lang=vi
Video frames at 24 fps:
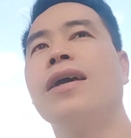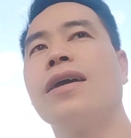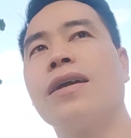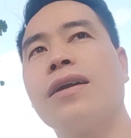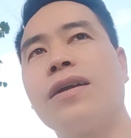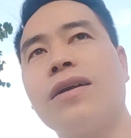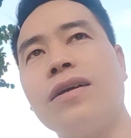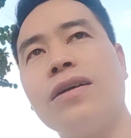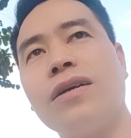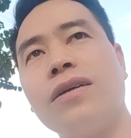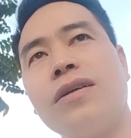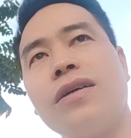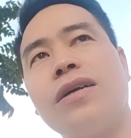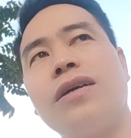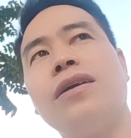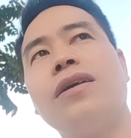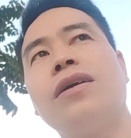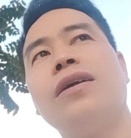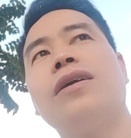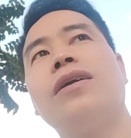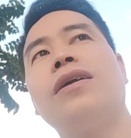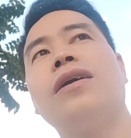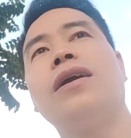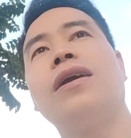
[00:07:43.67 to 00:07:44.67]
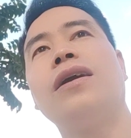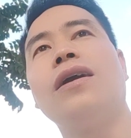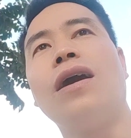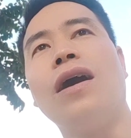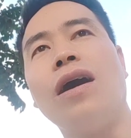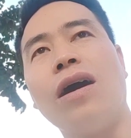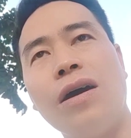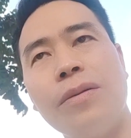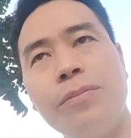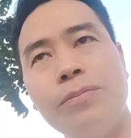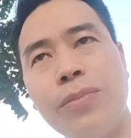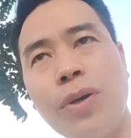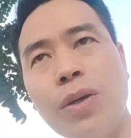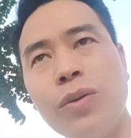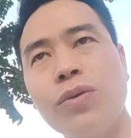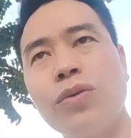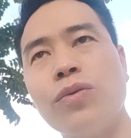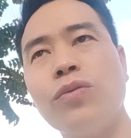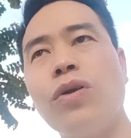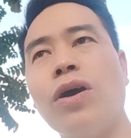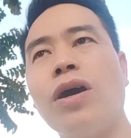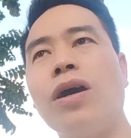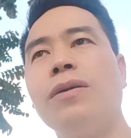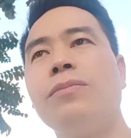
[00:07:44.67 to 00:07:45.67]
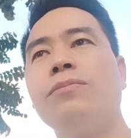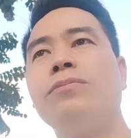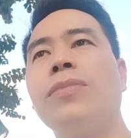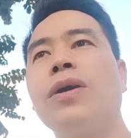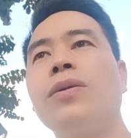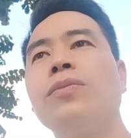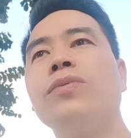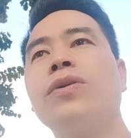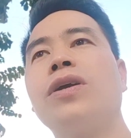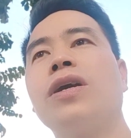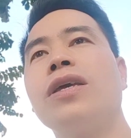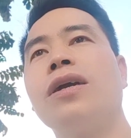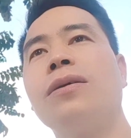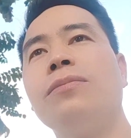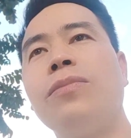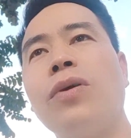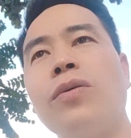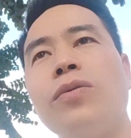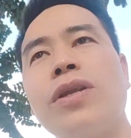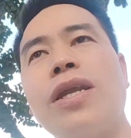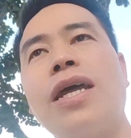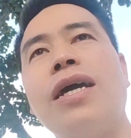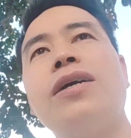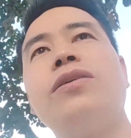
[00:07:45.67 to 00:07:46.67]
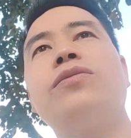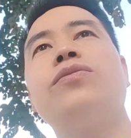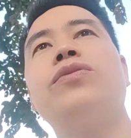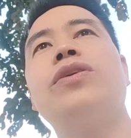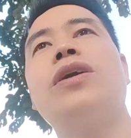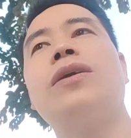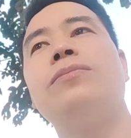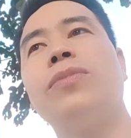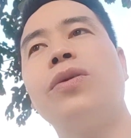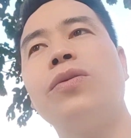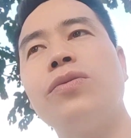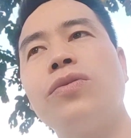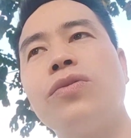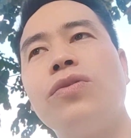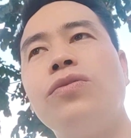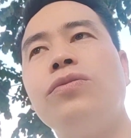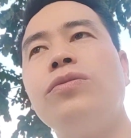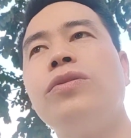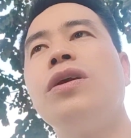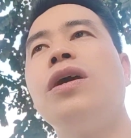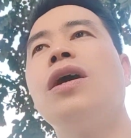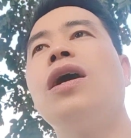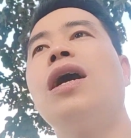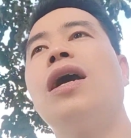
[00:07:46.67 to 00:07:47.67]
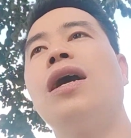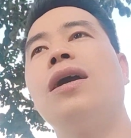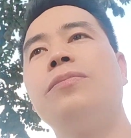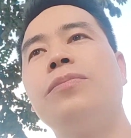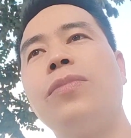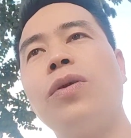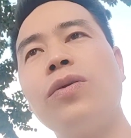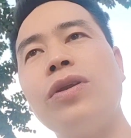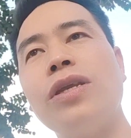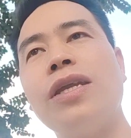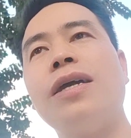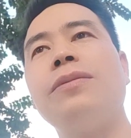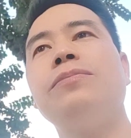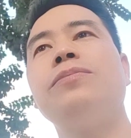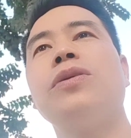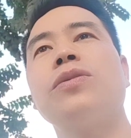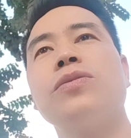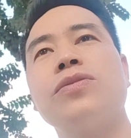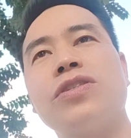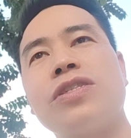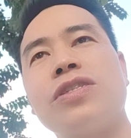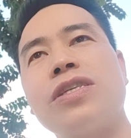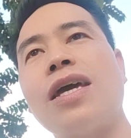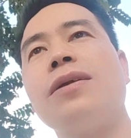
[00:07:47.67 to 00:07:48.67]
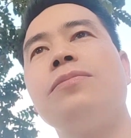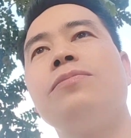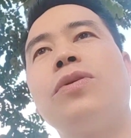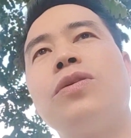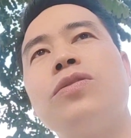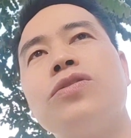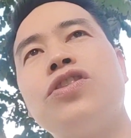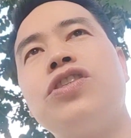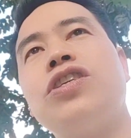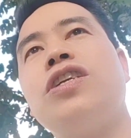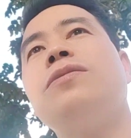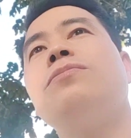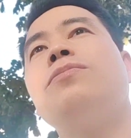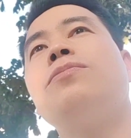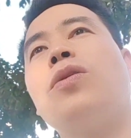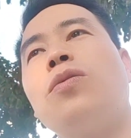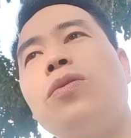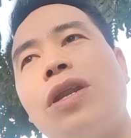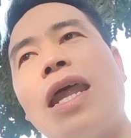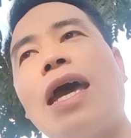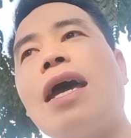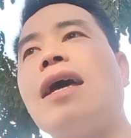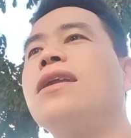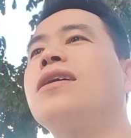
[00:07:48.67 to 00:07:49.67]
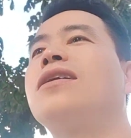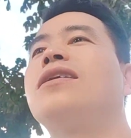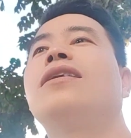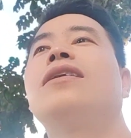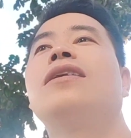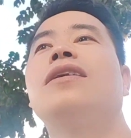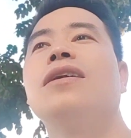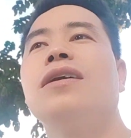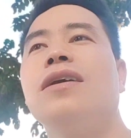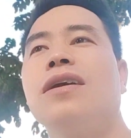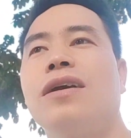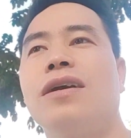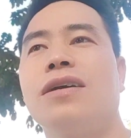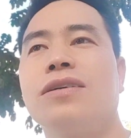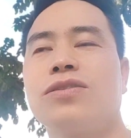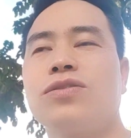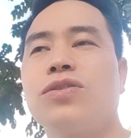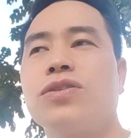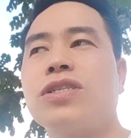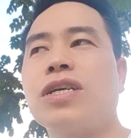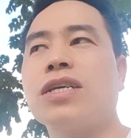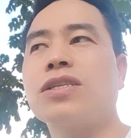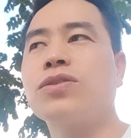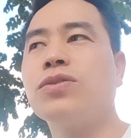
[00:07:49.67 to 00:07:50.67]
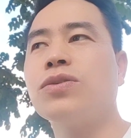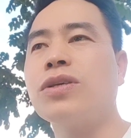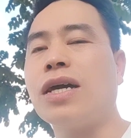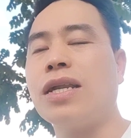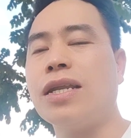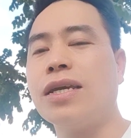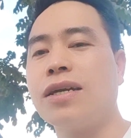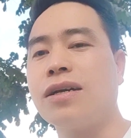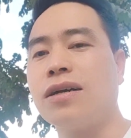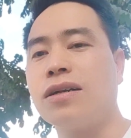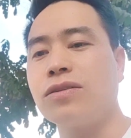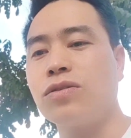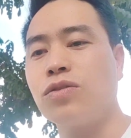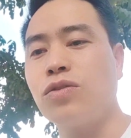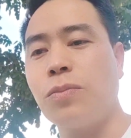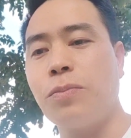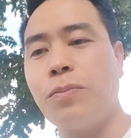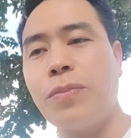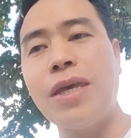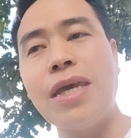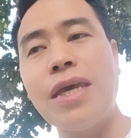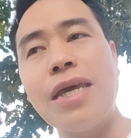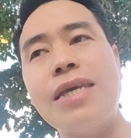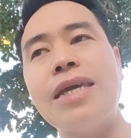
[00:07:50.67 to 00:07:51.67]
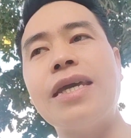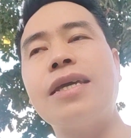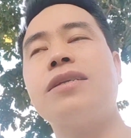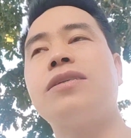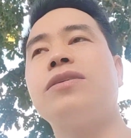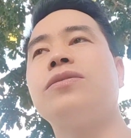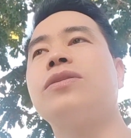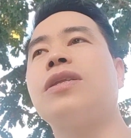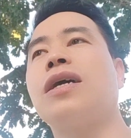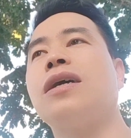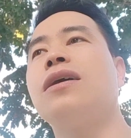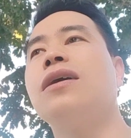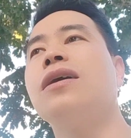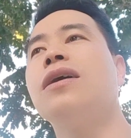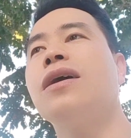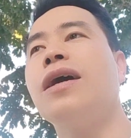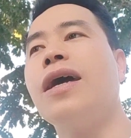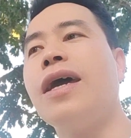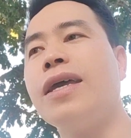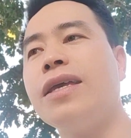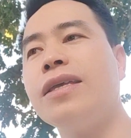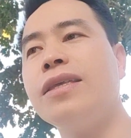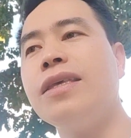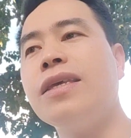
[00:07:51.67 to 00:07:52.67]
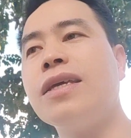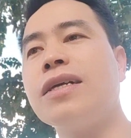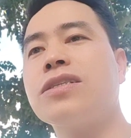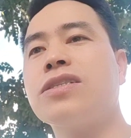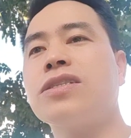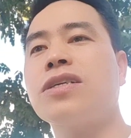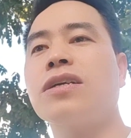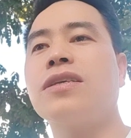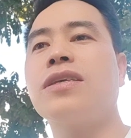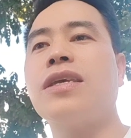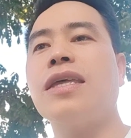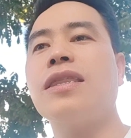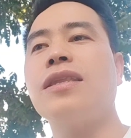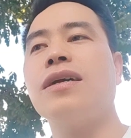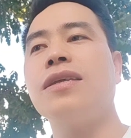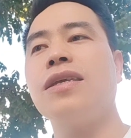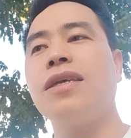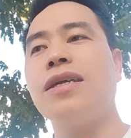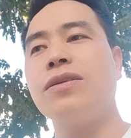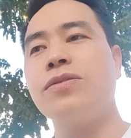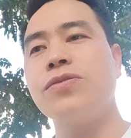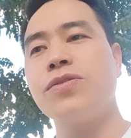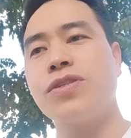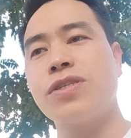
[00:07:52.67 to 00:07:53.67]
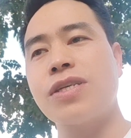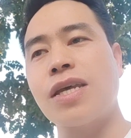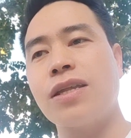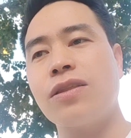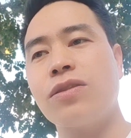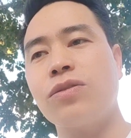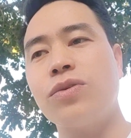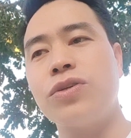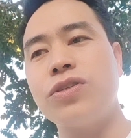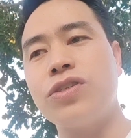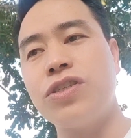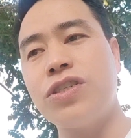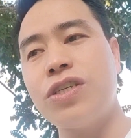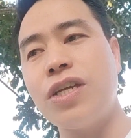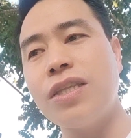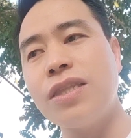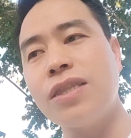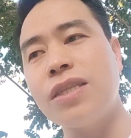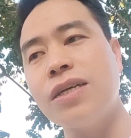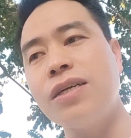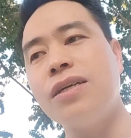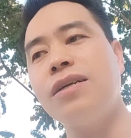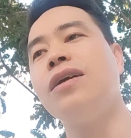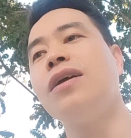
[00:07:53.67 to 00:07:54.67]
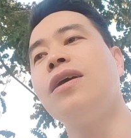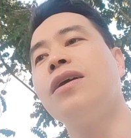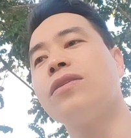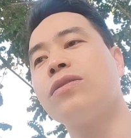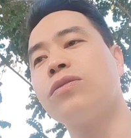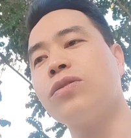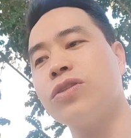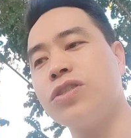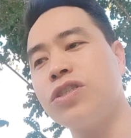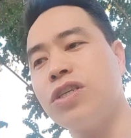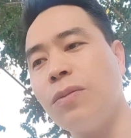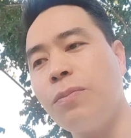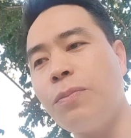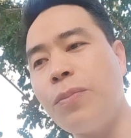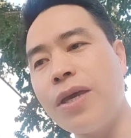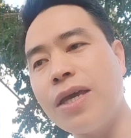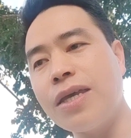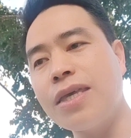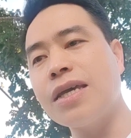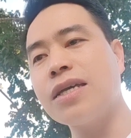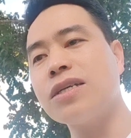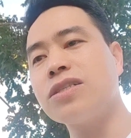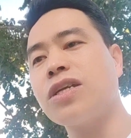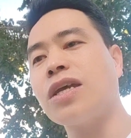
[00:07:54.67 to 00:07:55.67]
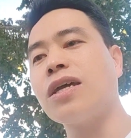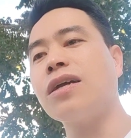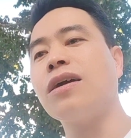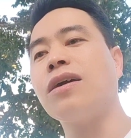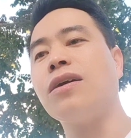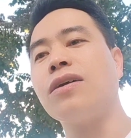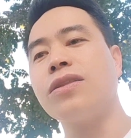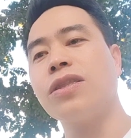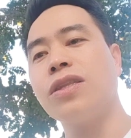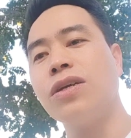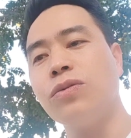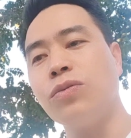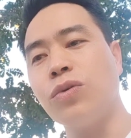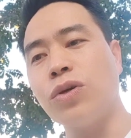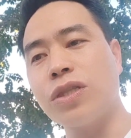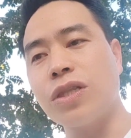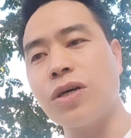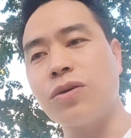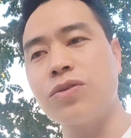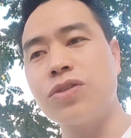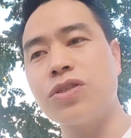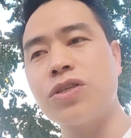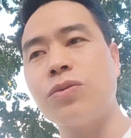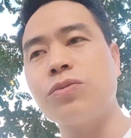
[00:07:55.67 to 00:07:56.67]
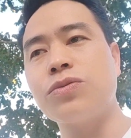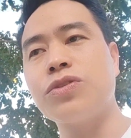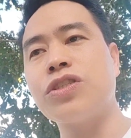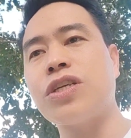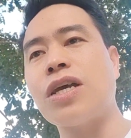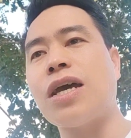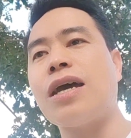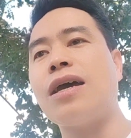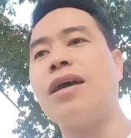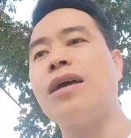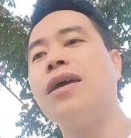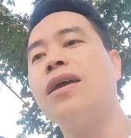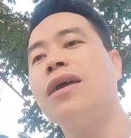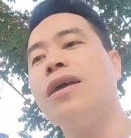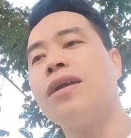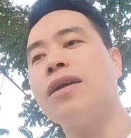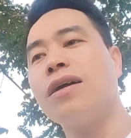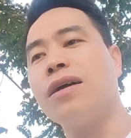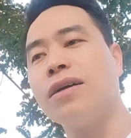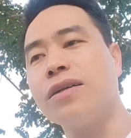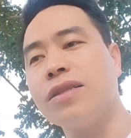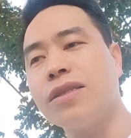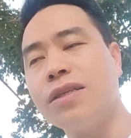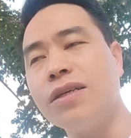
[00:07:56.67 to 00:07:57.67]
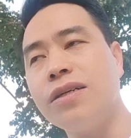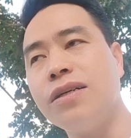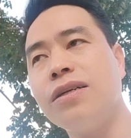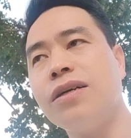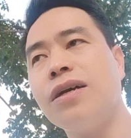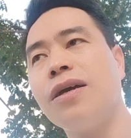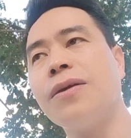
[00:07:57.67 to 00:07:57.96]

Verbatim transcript: có ở ờ, hòm mông của hòm mông có dòng mông đá của dòng mông đu ở ờ, mông lia mông sai mông si mông đa là ở ờ, số trả số giả lý có là tôi phía yên trong tờ anh nhia sợ chén đời nhia lú xanh tôi sĩ tư tôi sĩ phía yên sẽ khó từ ô tàu rồng cha khó từ